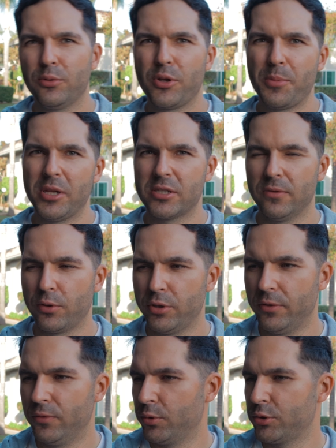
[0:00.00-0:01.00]
ну не меньше
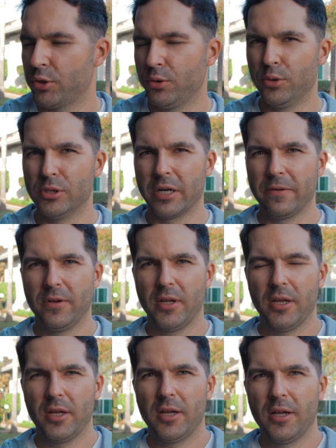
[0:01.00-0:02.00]
вроде 200 долларов
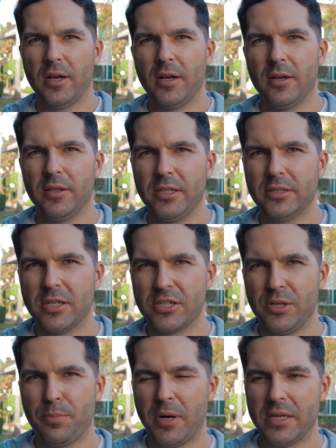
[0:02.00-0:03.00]
а,
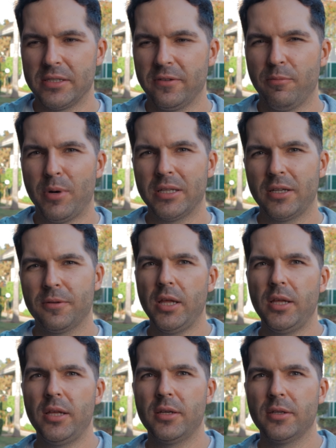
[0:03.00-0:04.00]
делаешь депозит в банк,
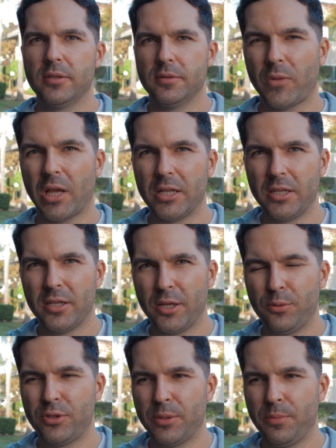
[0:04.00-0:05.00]
и они
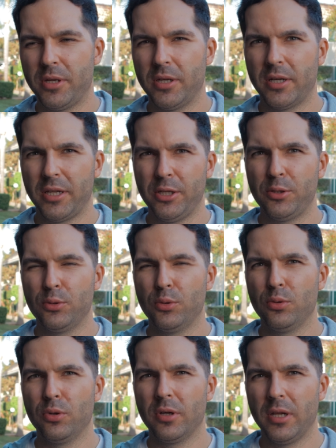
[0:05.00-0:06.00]
дают тебе
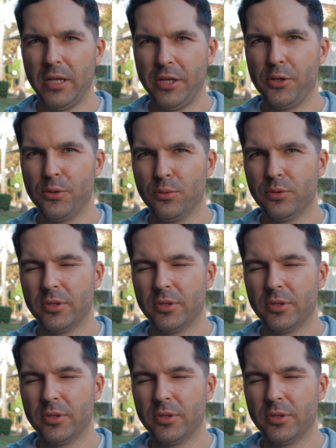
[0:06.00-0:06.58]
кредитную линию